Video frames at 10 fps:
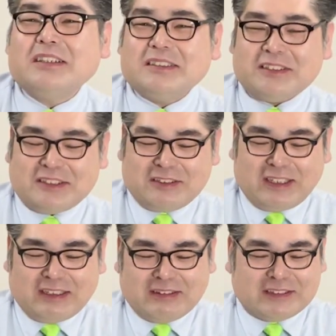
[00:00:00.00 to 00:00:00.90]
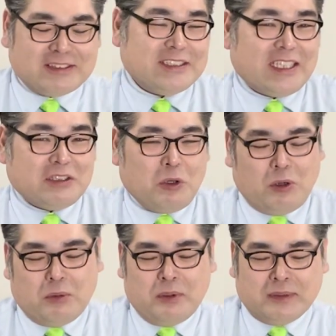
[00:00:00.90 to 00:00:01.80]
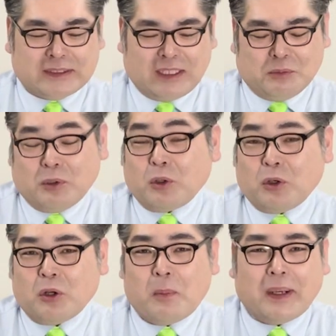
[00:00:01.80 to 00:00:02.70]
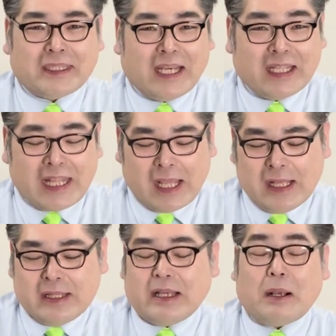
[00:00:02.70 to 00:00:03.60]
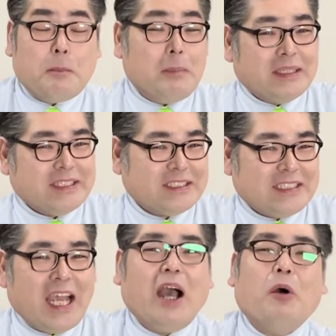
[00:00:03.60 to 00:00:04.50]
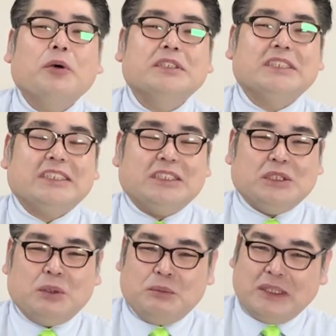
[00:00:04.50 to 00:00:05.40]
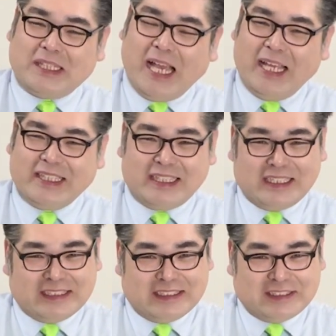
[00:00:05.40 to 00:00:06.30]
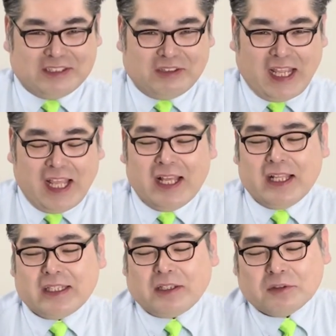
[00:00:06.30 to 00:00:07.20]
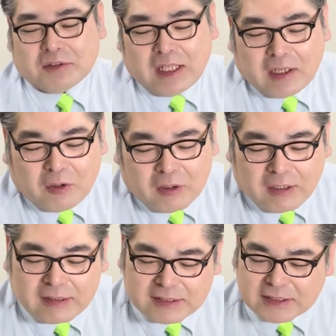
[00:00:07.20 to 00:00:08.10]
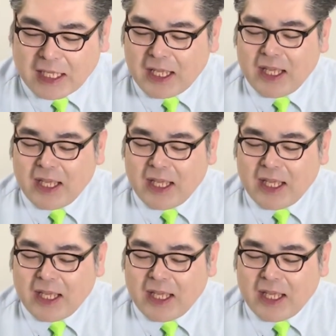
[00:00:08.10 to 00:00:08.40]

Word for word: ご存知の方はご存知かと思いますけども、このバターね、なんかめちゃくちゃ美味しいみたいなんですよね。ってことで、今回はですね、